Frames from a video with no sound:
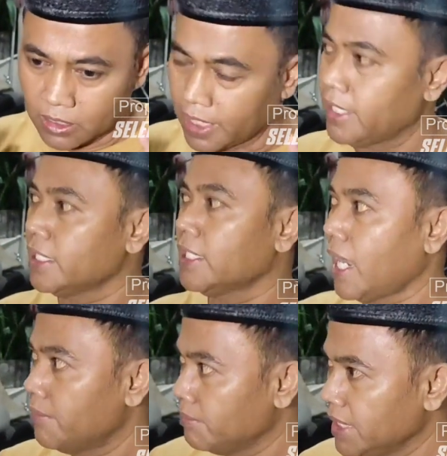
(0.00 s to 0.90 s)
karena
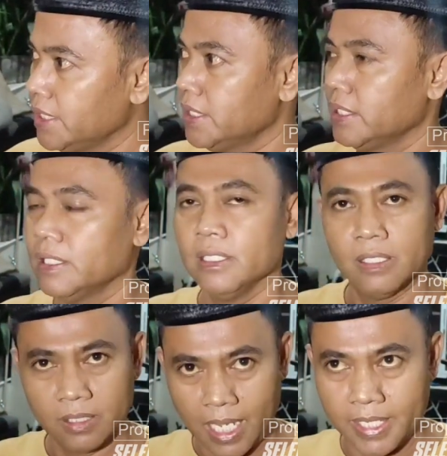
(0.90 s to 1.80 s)
kami
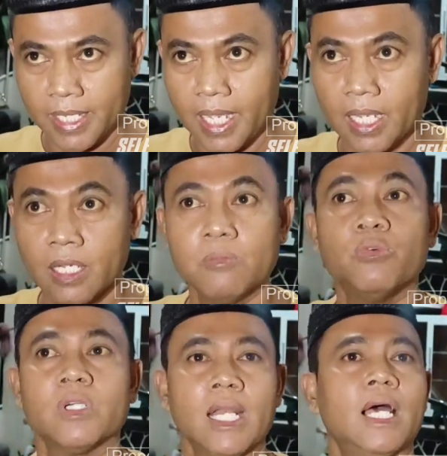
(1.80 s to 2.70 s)
saya
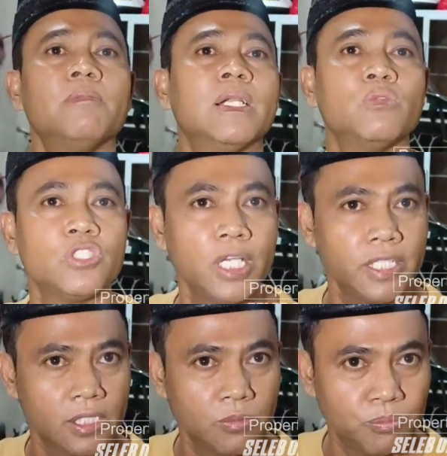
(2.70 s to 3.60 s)
bukanlah manusia
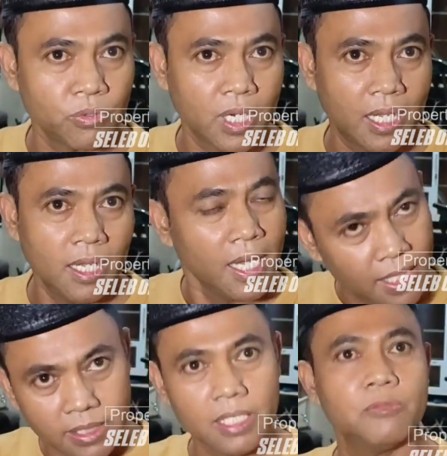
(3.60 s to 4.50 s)
yang sempurna.
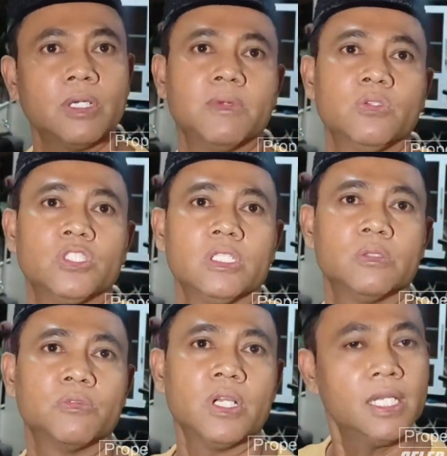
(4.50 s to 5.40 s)
Anak saya bukan manusia
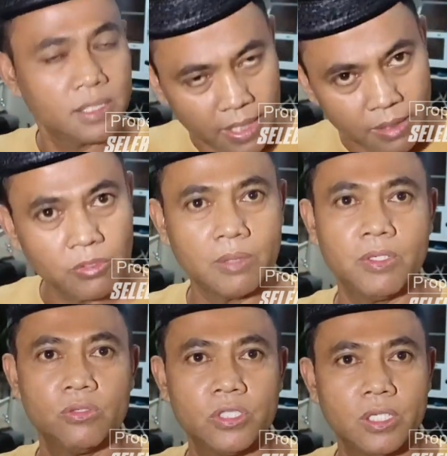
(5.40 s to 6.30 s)
yang sempurna. Saya bukan
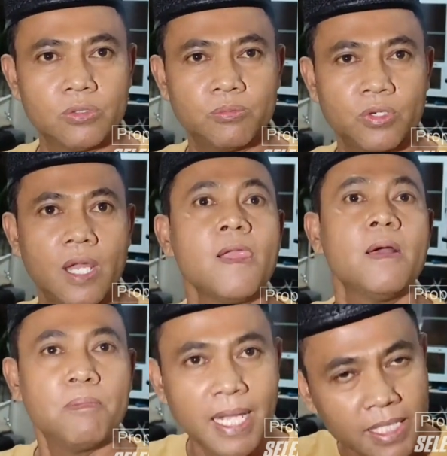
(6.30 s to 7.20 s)
manusia yang sempurna.
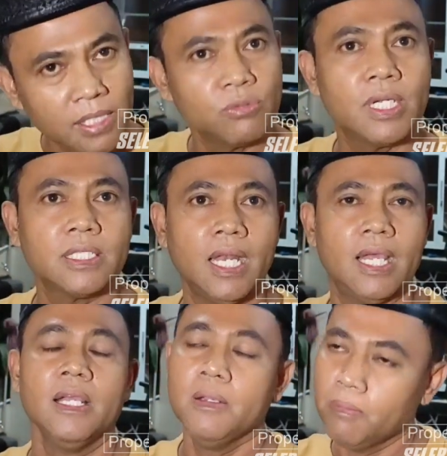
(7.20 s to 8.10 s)
Banyak juga
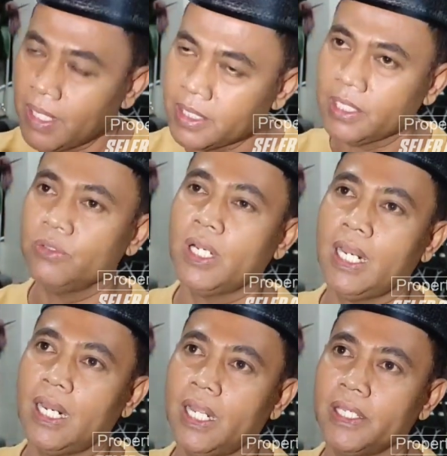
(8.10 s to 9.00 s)
salah, banyak juga
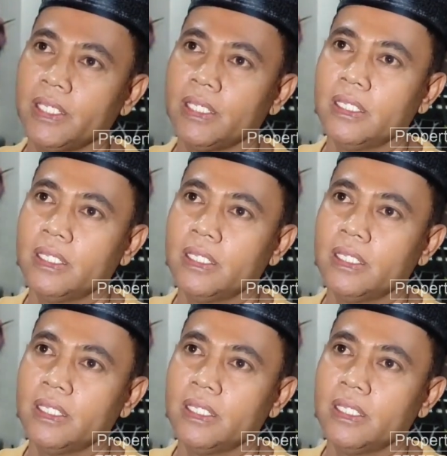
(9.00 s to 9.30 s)
lalai.